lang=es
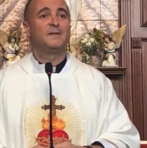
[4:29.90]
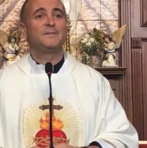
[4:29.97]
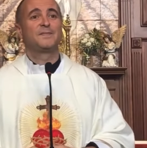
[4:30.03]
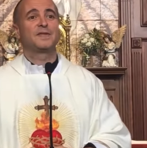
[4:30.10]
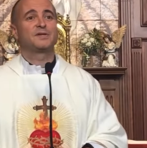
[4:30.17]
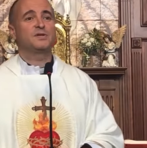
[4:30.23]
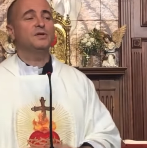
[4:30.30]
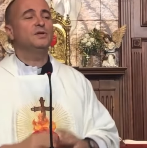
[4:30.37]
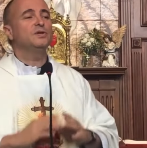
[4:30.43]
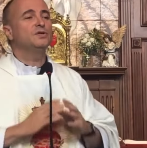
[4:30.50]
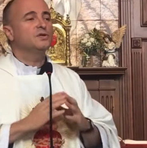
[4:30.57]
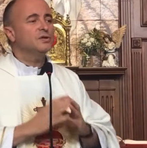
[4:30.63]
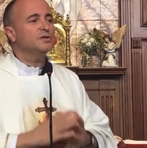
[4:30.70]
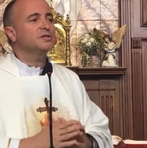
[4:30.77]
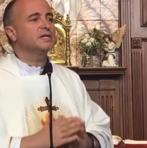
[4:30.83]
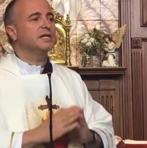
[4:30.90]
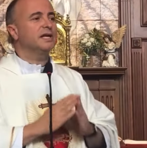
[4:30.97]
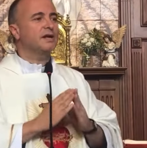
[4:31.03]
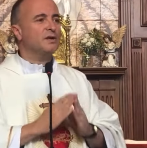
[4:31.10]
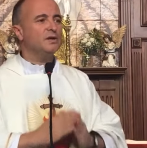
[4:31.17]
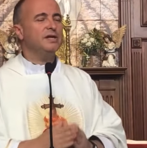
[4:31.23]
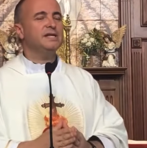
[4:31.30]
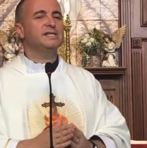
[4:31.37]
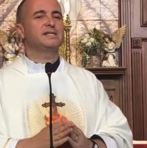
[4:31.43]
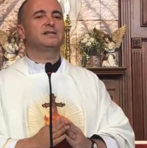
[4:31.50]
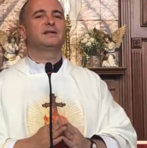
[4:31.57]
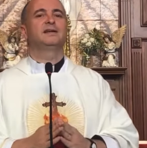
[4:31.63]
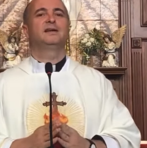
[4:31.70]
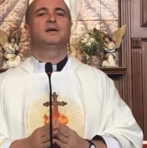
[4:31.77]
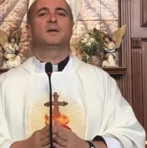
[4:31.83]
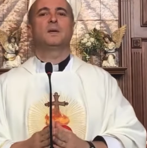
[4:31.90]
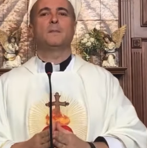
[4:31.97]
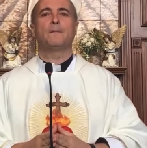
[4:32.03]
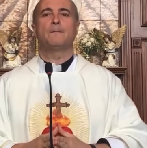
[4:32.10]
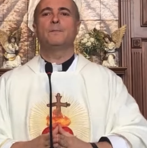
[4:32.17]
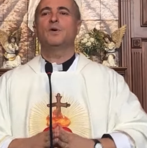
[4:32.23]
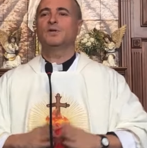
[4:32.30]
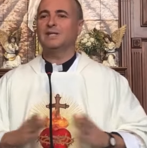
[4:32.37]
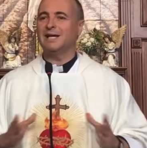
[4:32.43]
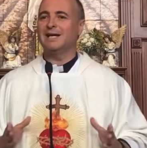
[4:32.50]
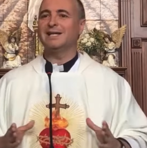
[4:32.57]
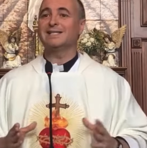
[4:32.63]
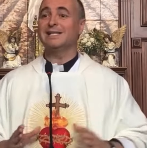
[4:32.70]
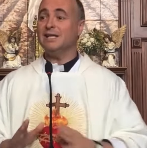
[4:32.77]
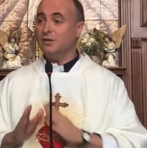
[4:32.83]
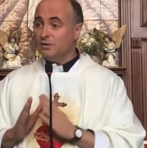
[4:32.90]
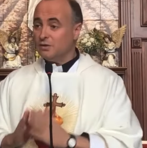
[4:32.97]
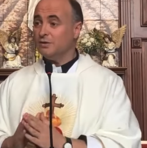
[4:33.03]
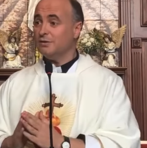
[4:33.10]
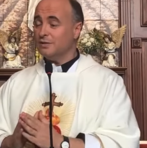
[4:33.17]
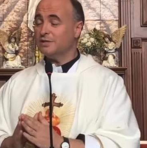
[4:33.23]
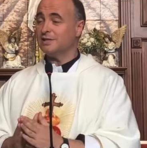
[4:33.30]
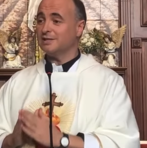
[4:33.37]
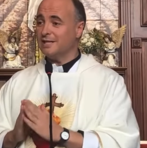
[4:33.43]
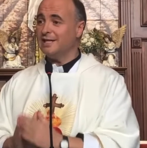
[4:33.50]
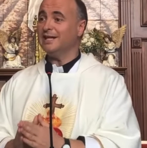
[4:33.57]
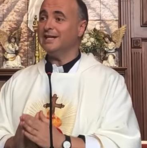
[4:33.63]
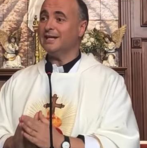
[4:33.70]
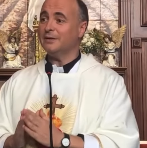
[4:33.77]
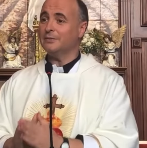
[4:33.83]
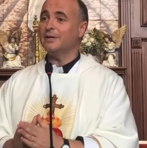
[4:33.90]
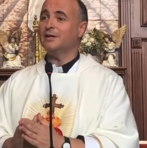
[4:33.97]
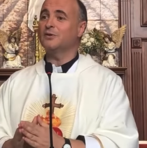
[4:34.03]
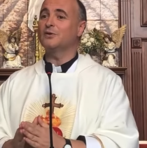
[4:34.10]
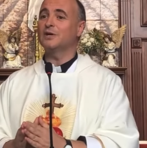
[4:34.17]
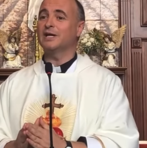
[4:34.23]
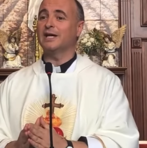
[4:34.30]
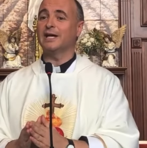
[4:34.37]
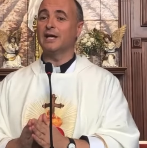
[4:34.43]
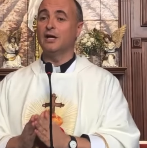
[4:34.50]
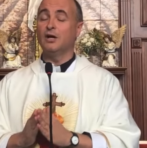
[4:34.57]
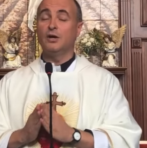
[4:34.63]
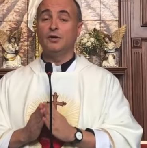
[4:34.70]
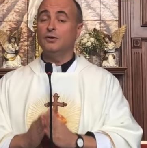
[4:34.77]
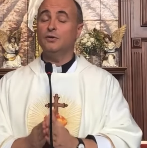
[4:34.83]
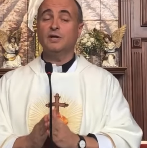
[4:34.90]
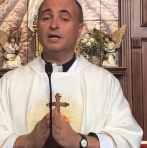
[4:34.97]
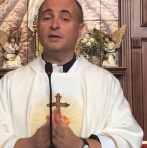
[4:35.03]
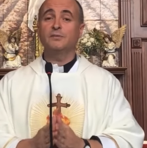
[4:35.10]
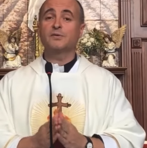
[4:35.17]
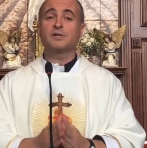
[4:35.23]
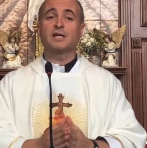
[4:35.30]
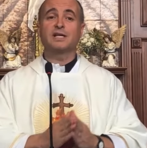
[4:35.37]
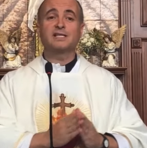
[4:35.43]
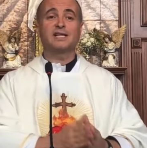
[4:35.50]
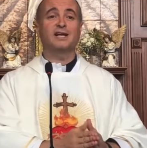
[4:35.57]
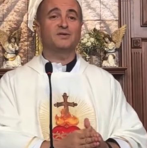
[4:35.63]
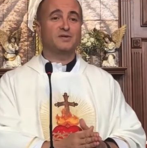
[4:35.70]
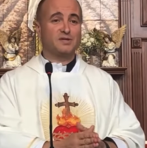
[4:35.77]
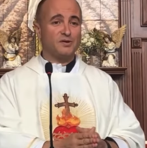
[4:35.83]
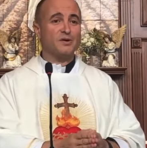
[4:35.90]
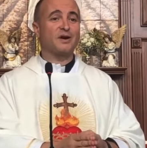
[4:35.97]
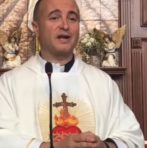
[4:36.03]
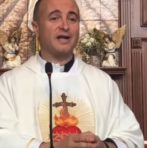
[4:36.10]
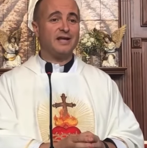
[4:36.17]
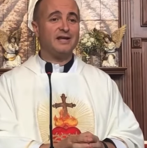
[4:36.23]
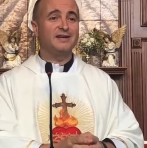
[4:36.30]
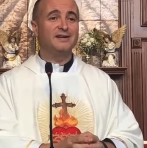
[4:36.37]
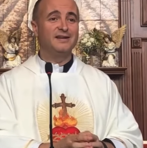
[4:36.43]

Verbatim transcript: Son dos errores mortales. Y los dos tienen que ver con que no queremos que Él sea nuestro rey.